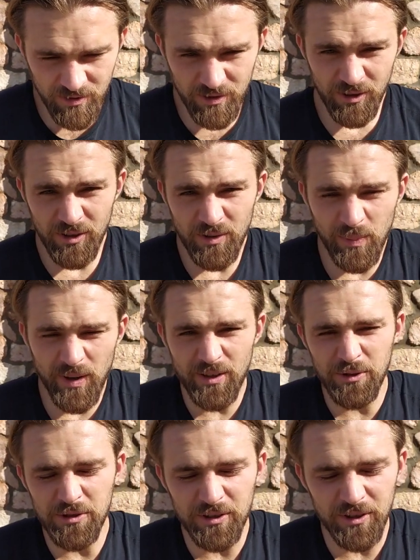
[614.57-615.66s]
Наверное, это
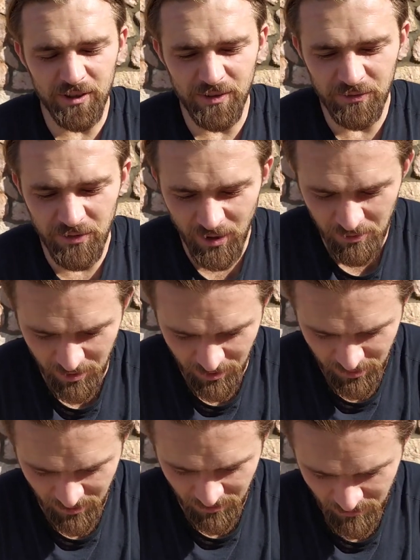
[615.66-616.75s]
пойдет все-таки на второй
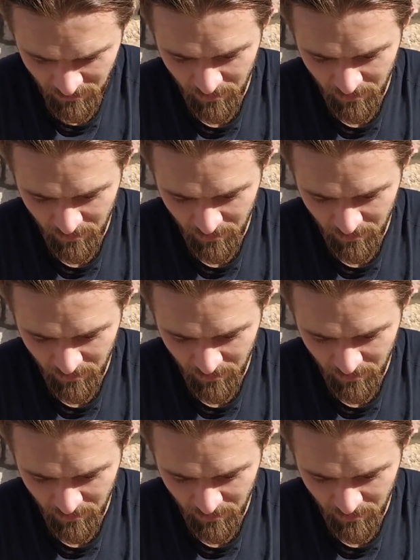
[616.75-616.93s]
канал.